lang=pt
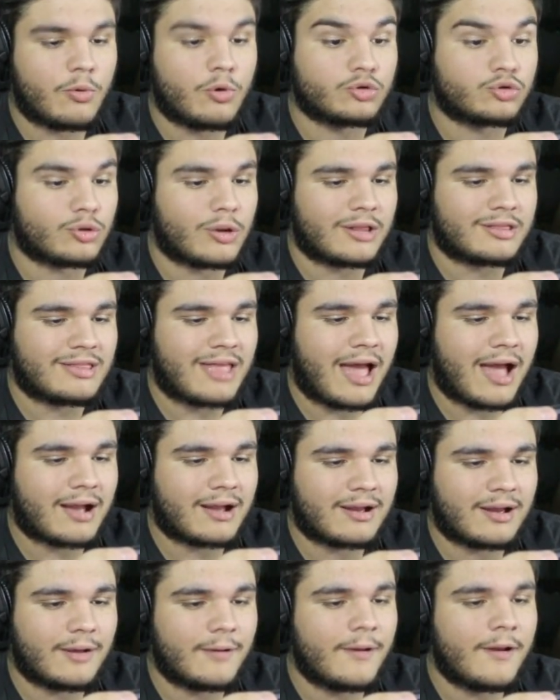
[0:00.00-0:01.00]
o outro não
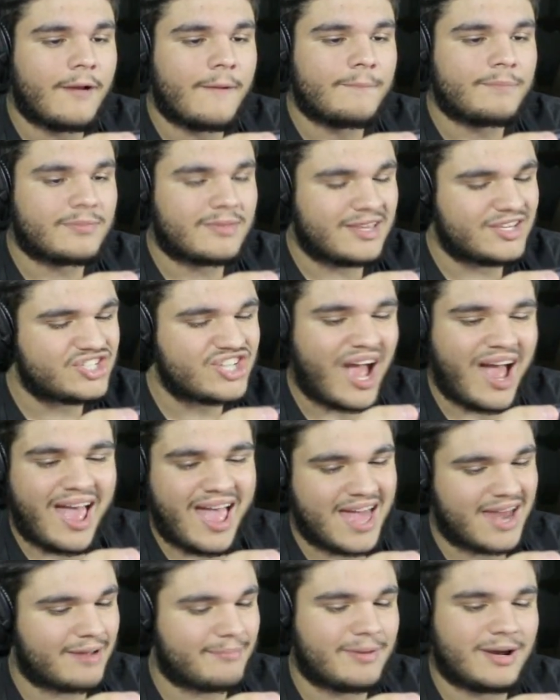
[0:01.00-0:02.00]
ataca. E já
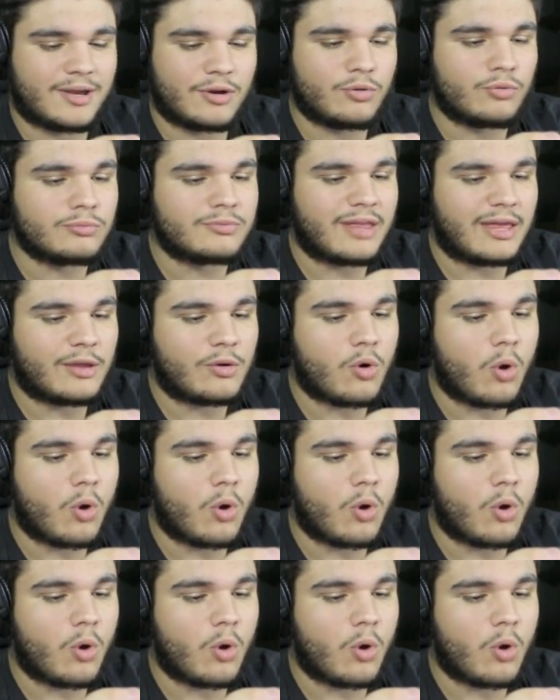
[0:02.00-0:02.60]
era, mano, não tem